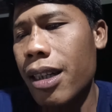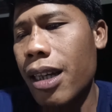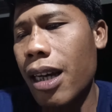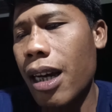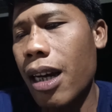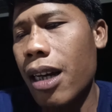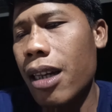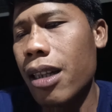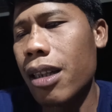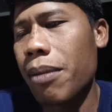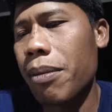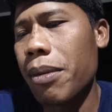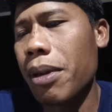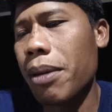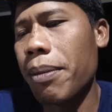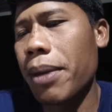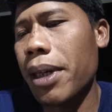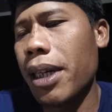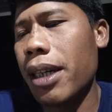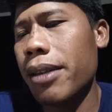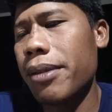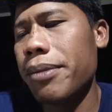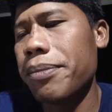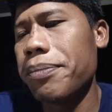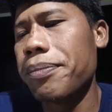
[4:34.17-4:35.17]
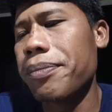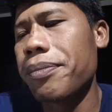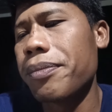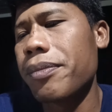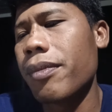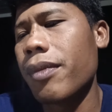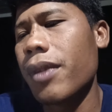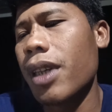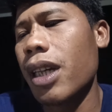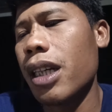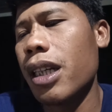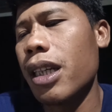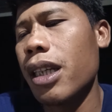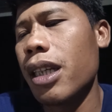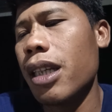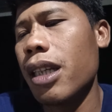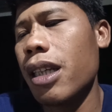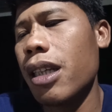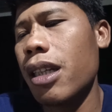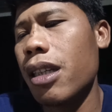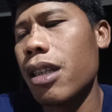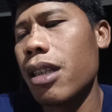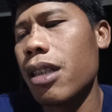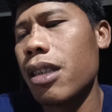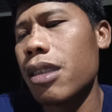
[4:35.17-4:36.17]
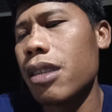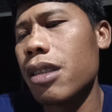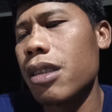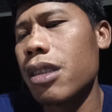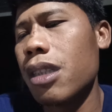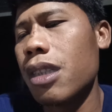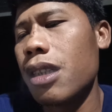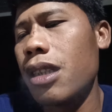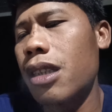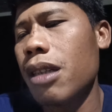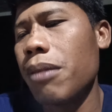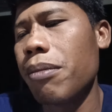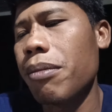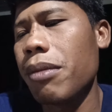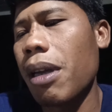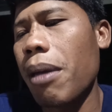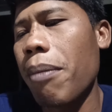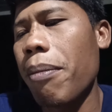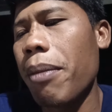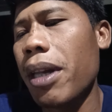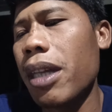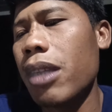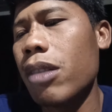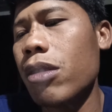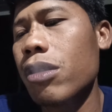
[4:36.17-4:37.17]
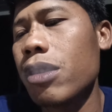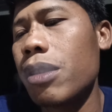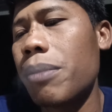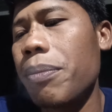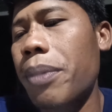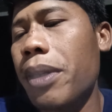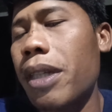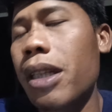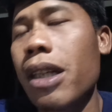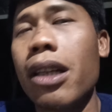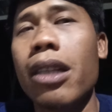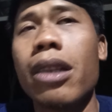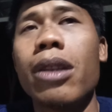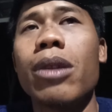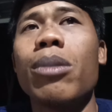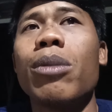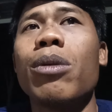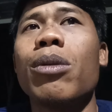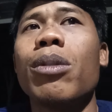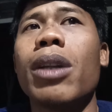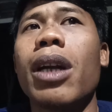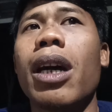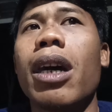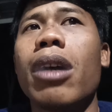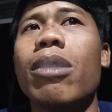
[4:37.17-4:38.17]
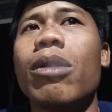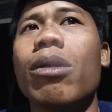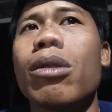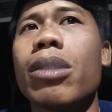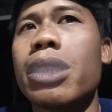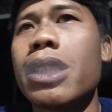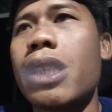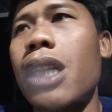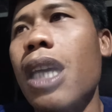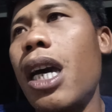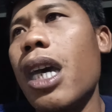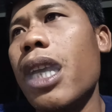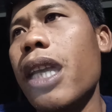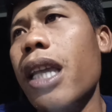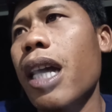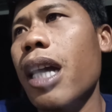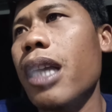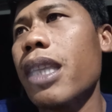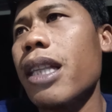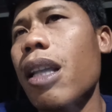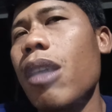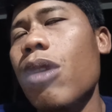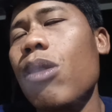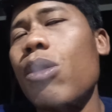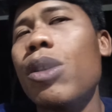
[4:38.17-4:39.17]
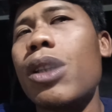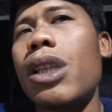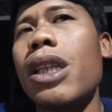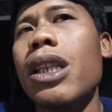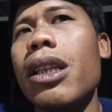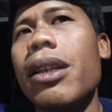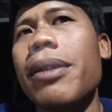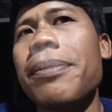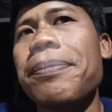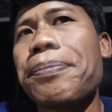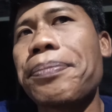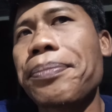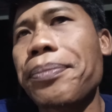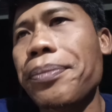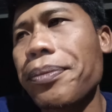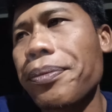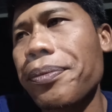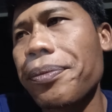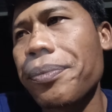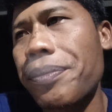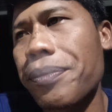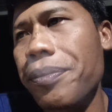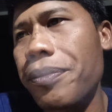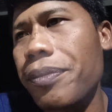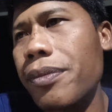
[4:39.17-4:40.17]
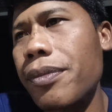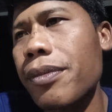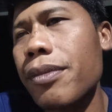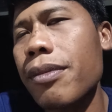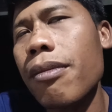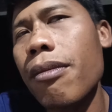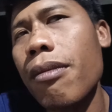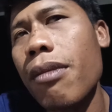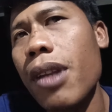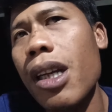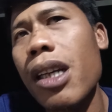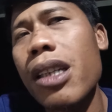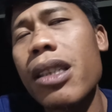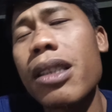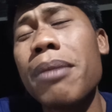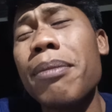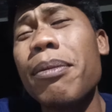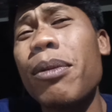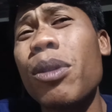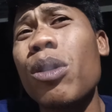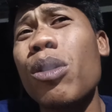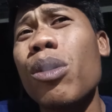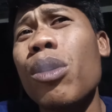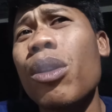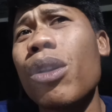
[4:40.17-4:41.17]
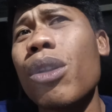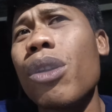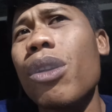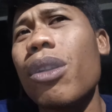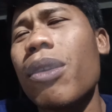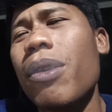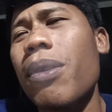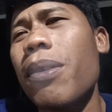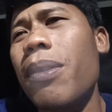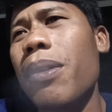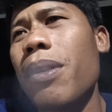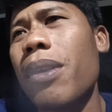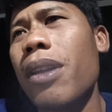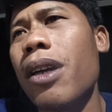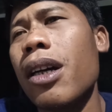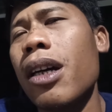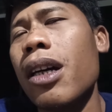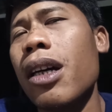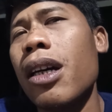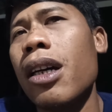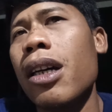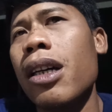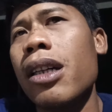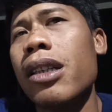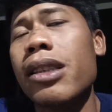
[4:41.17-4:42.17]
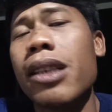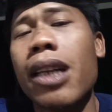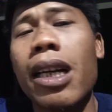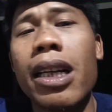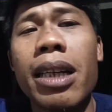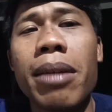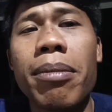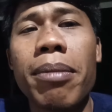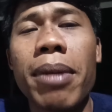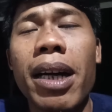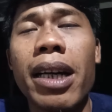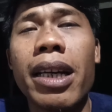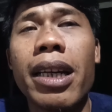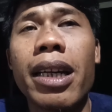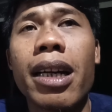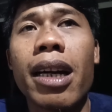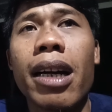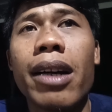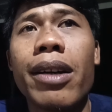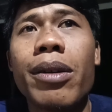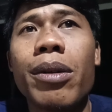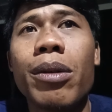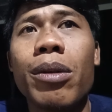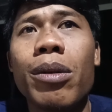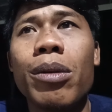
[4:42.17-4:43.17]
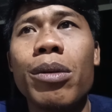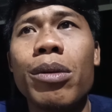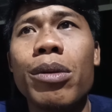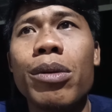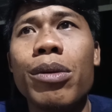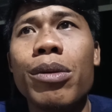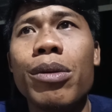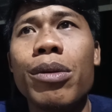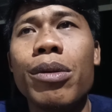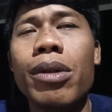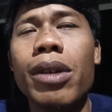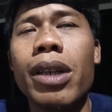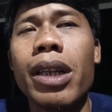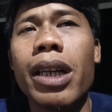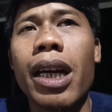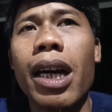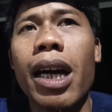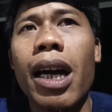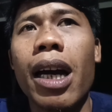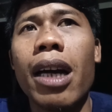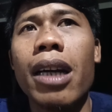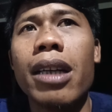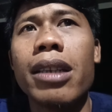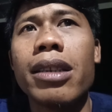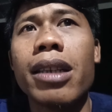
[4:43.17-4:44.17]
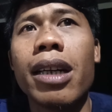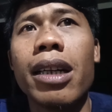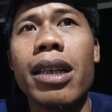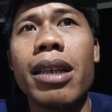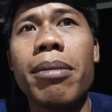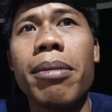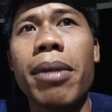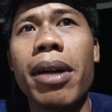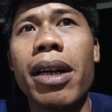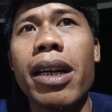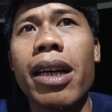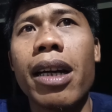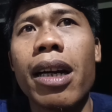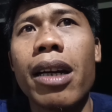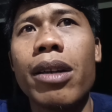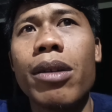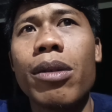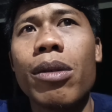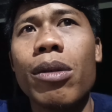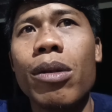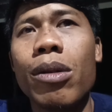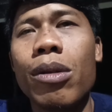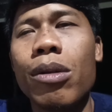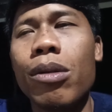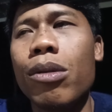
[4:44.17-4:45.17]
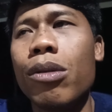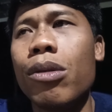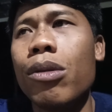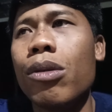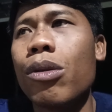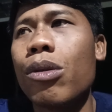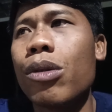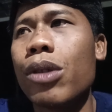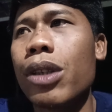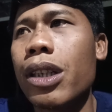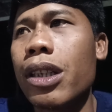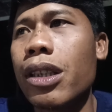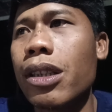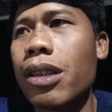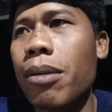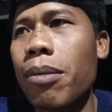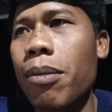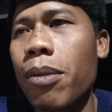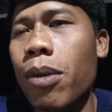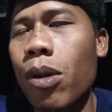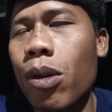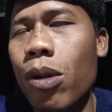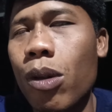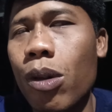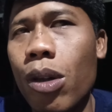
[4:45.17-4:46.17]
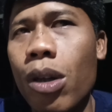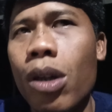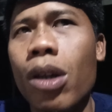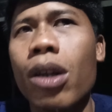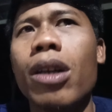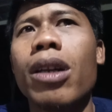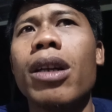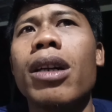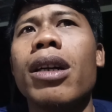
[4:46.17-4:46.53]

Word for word: ya teman-teman jadi sistem tempel itu seperti itu nah untuk kesehariannya rutin jemur jangan dimandikan dulu ya jangan dimandikan dulu rutin jemur